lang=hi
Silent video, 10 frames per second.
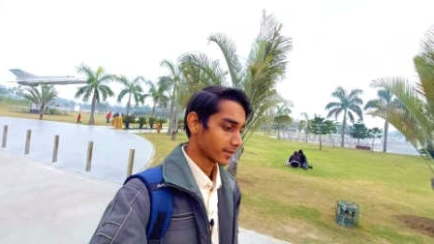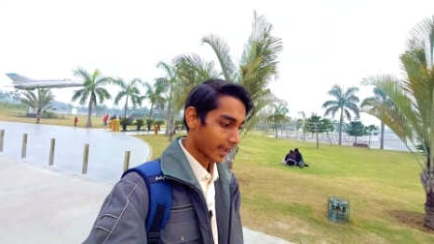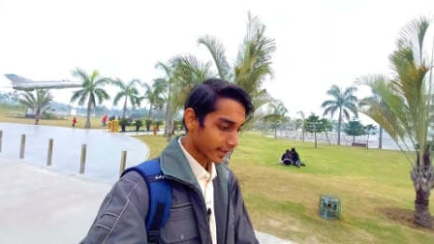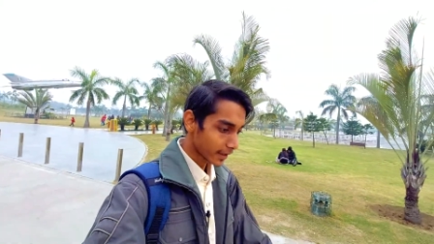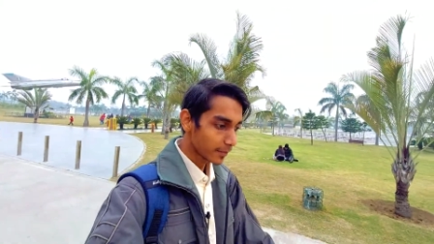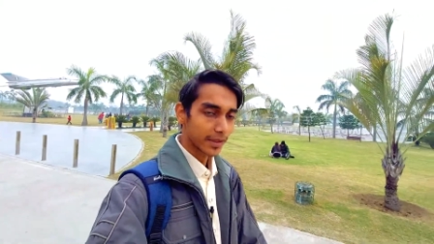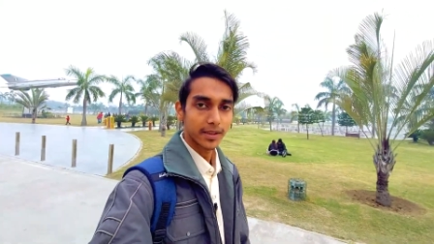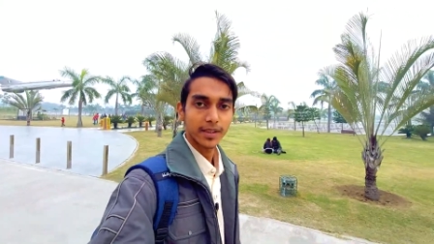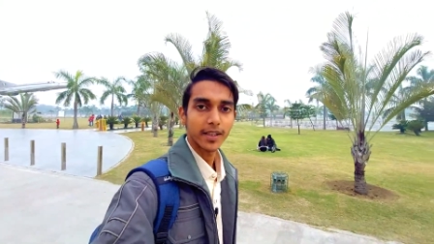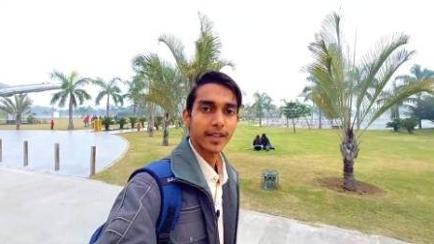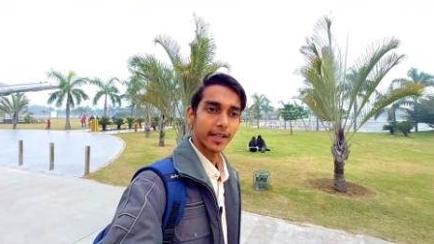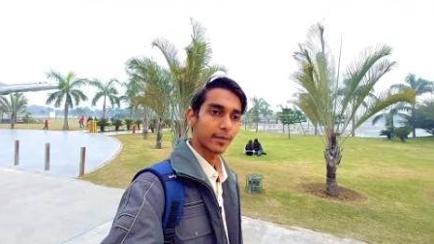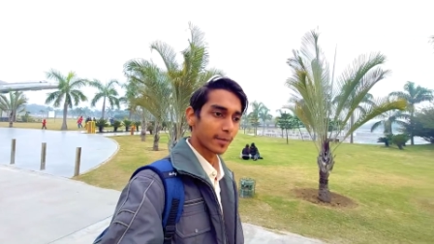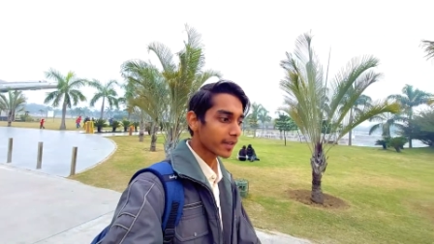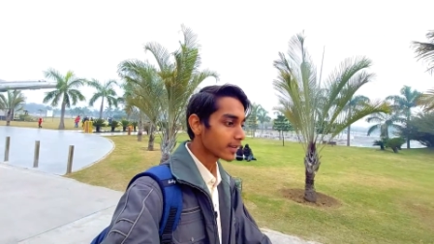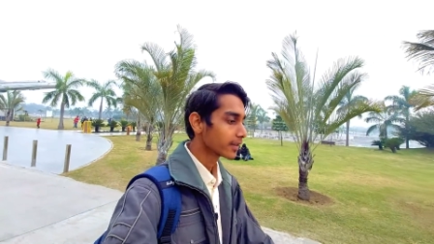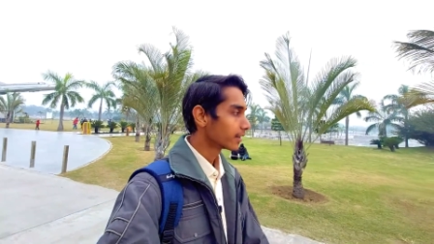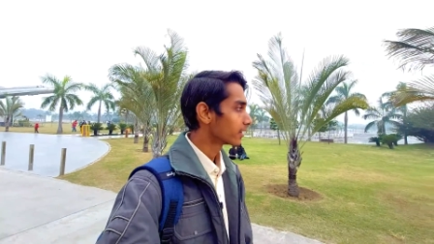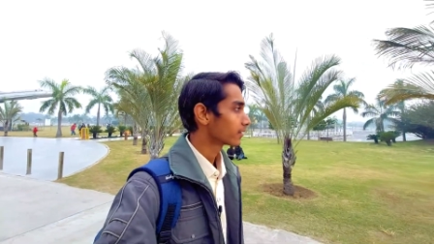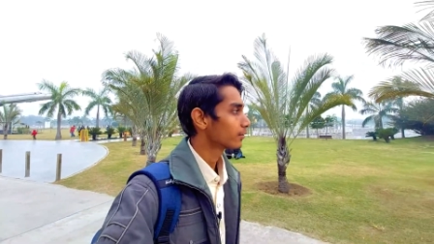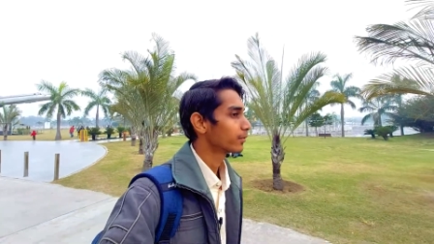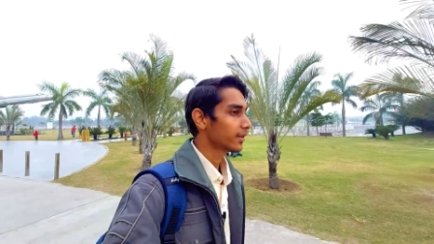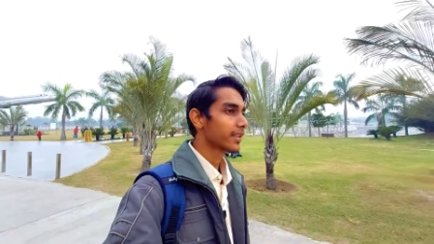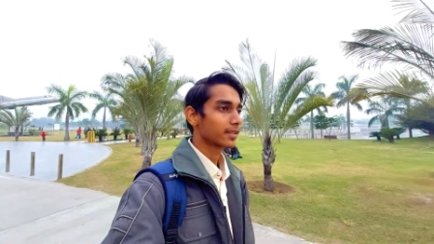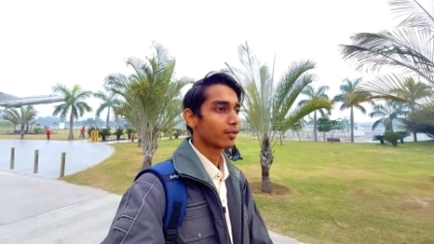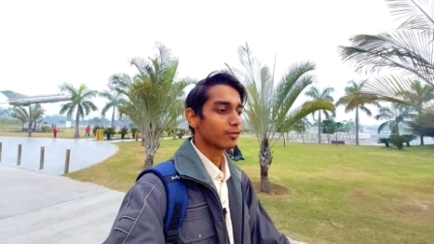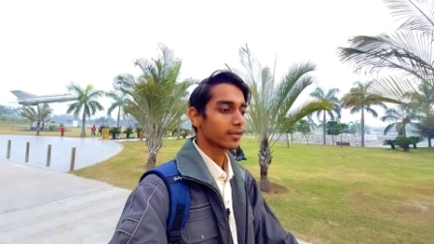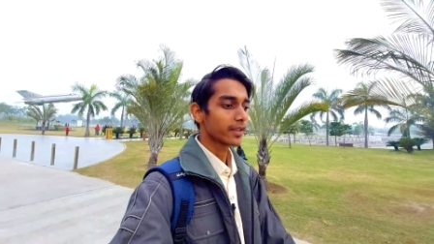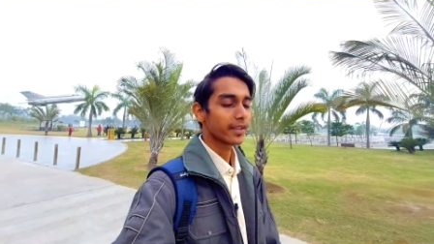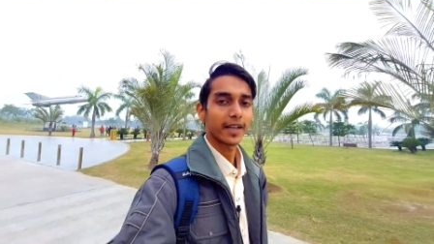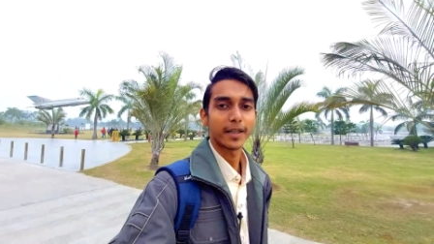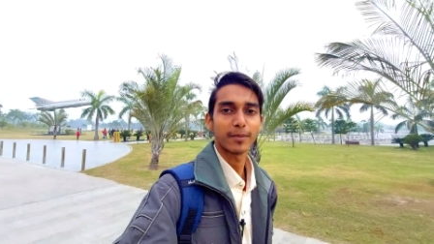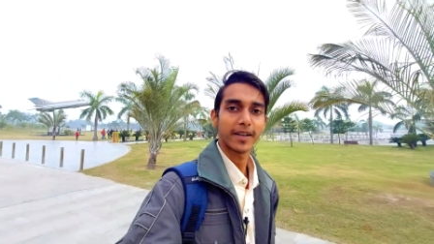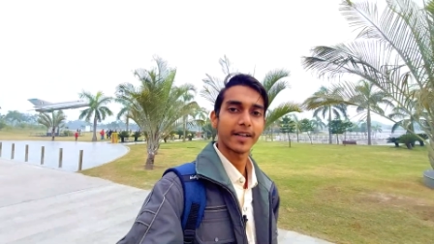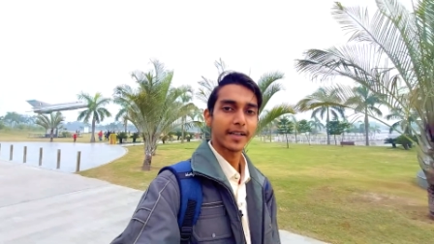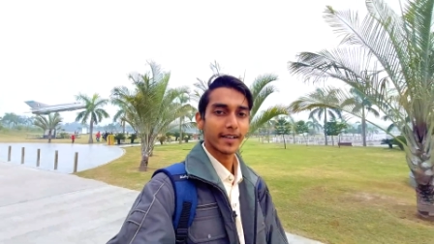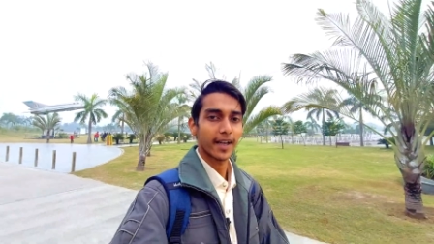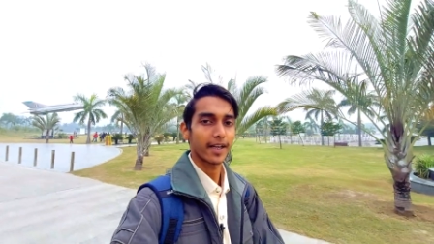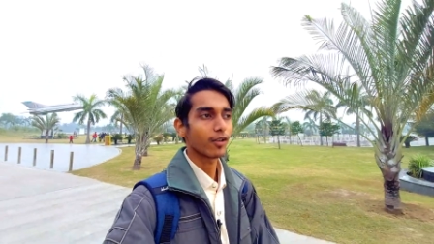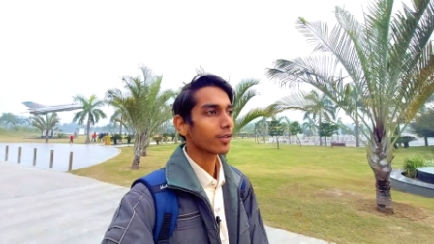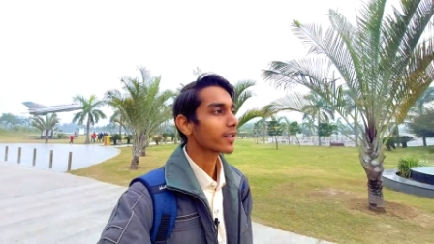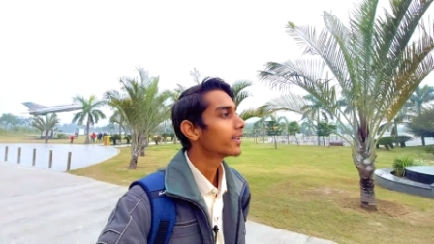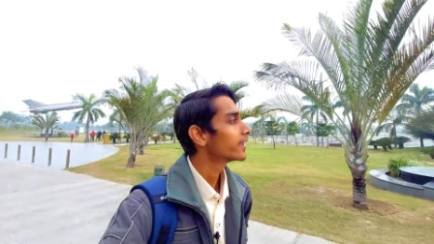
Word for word: साइकिल मिलती है रेंट पर तो वो देखता हूँ कि रेंट वगैरह क्या है और